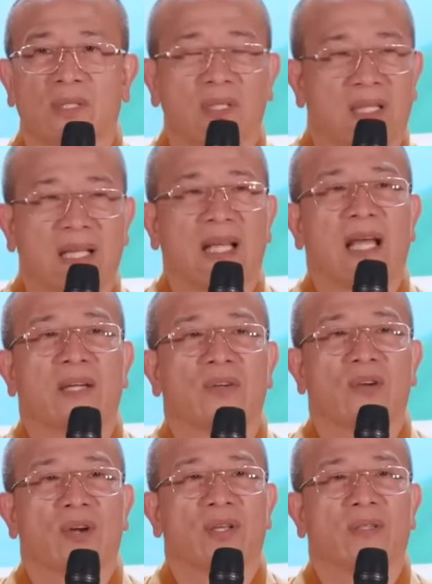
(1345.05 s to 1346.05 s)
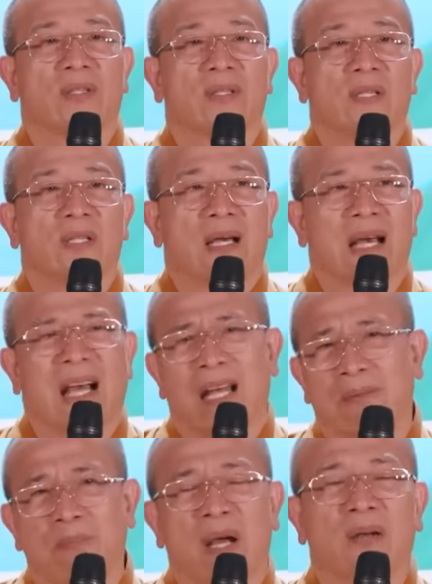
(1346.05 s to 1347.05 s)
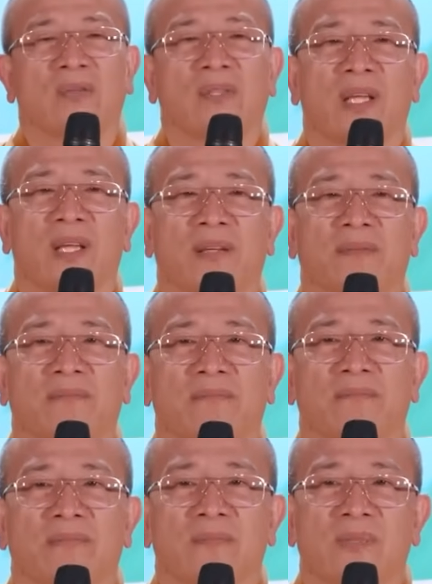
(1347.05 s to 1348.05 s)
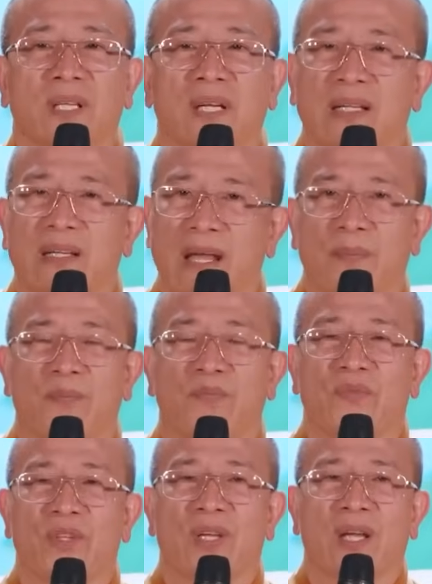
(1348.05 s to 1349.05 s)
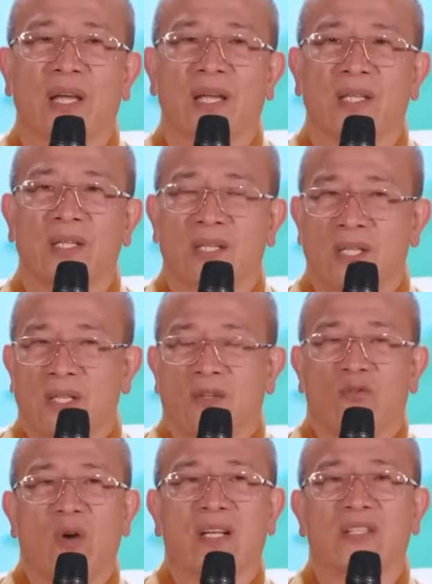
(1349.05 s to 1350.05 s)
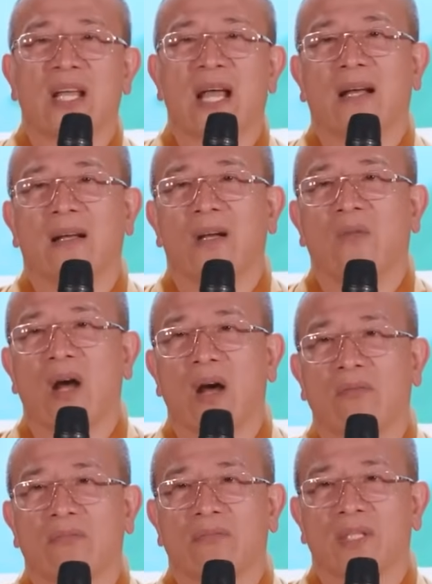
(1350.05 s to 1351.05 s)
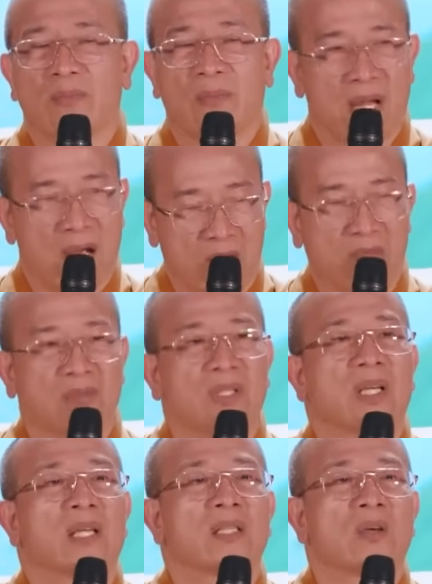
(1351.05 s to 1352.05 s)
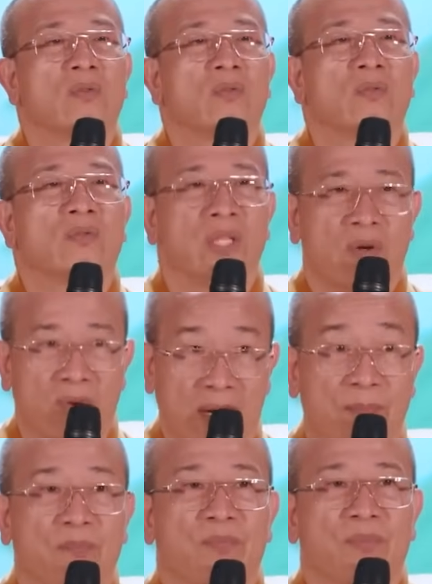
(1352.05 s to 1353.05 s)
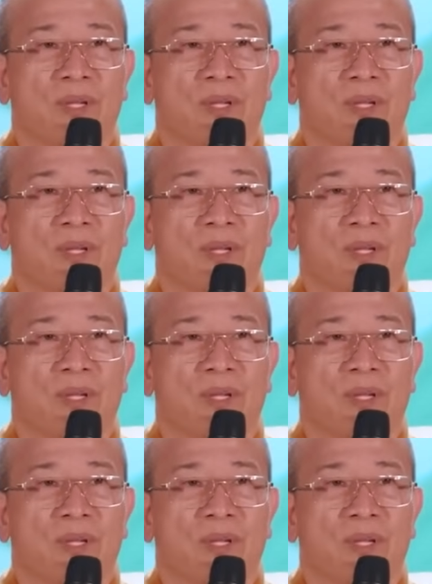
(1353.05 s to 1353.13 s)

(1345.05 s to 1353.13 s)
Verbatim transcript: Từ cách ăn nói, ăn mặc cũng thế. Những cái đẹp, những cái đoan trang không học, nhưng mà học những cái xấu nhiều lắm.